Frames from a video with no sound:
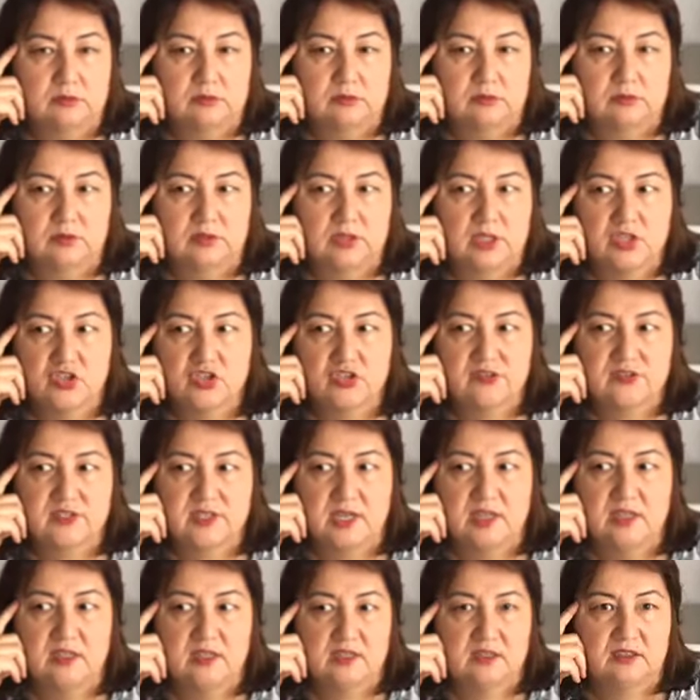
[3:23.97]
Он даже
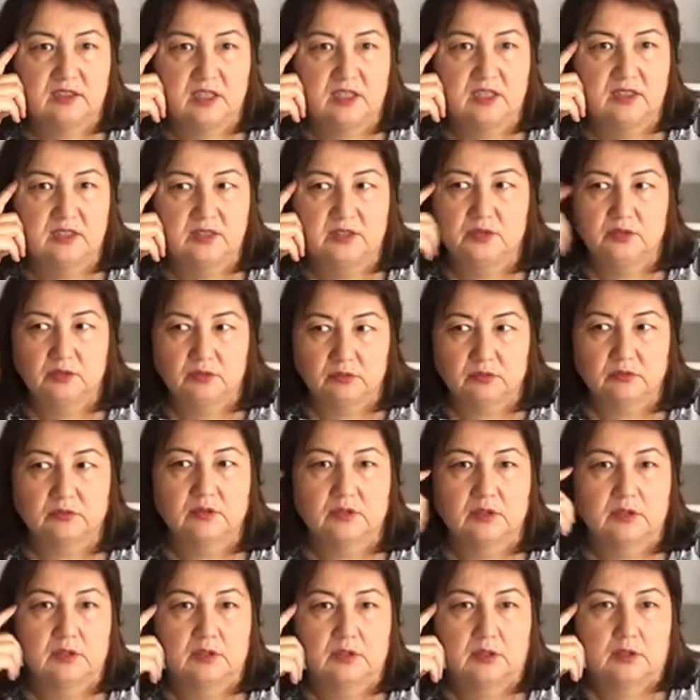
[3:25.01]
взял, отдал ее,
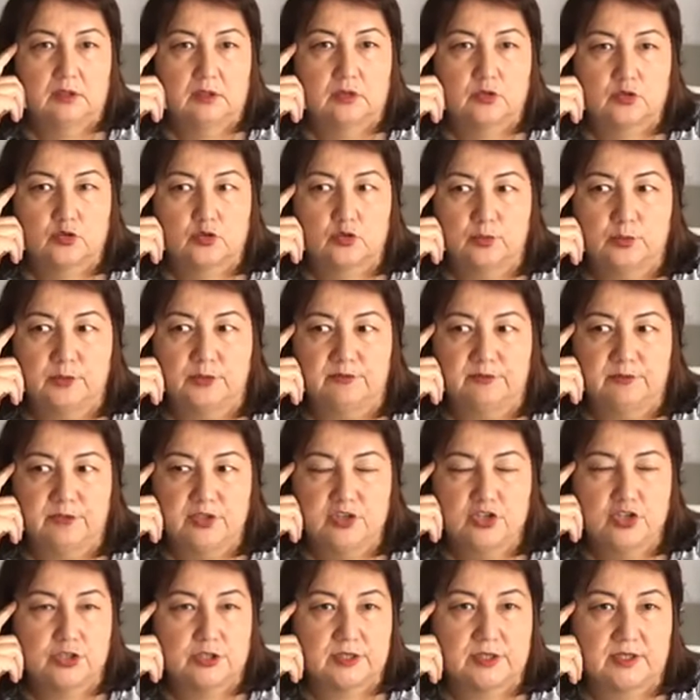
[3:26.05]
чтобы
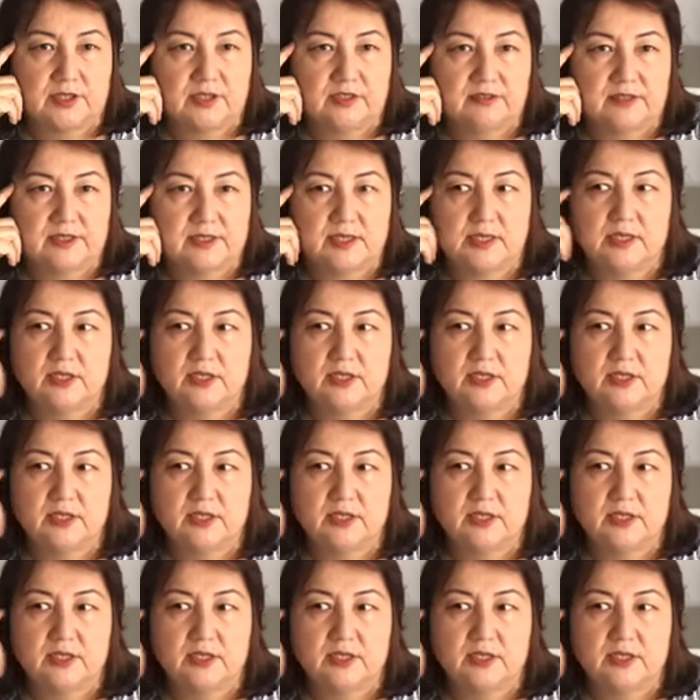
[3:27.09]
выжить, как говорится.